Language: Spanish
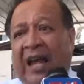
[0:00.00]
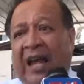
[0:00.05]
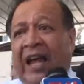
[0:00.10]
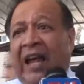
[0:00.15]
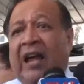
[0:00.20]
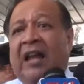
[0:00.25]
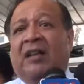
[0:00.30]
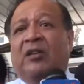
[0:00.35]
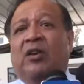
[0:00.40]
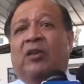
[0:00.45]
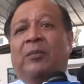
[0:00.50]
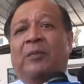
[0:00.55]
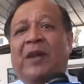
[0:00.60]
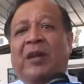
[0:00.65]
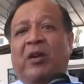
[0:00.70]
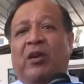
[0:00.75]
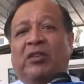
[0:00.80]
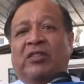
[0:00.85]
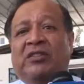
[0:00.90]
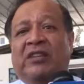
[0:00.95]
En el
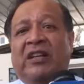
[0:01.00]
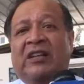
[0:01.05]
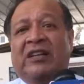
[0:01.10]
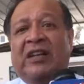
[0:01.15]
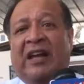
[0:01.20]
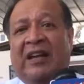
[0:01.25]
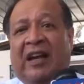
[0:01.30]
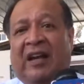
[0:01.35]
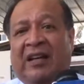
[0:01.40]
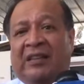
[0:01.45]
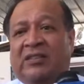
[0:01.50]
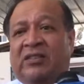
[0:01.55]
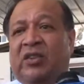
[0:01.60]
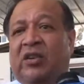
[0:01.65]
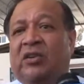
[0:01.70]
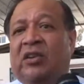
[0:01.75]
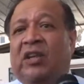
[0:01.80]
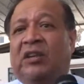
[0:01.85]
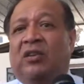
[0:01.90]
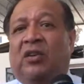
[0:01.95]
2011 ya la
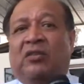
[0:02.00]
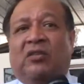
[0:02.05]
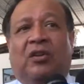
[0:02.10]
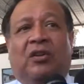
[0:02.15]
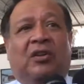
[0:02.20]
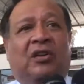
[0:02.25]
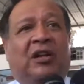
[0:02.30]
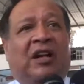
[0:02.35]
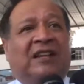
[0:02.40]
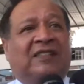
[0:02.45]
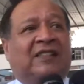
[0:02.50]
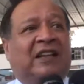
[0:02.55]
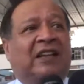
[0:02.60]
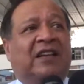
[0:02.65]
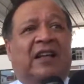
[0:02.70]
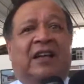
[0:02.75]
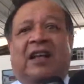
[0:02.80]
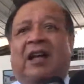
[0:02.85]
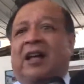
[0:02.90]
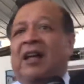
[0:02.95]
gestión del doctor
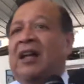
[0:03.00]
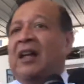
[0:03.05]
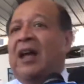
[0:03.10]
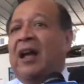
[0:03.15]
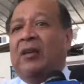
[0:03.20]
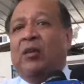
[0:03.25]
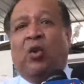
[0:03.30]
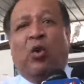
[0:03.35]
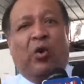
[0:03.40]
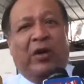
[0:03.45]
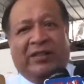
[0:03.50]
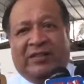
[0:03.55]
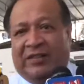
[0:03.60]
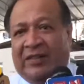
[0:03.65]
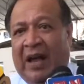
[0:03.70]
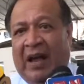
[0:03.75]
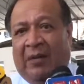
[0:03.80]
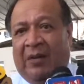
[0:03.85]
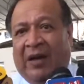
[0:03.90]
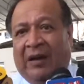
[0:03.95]
Castañeda no
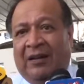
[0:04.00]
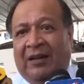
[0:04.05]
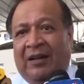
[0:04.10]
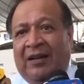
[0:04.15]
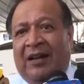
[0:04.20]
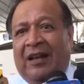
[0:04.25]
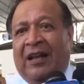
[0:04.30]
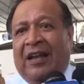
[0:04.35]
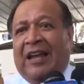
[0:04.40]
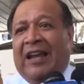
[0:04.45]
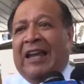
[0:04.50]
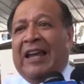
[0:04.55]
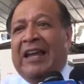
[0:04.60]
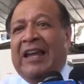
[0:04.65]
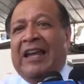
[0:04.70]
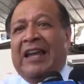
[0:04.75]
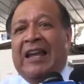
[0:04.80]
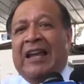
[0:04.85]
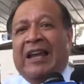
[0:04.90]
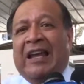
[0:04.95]
estaba
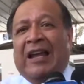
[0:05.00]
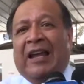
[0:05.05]
y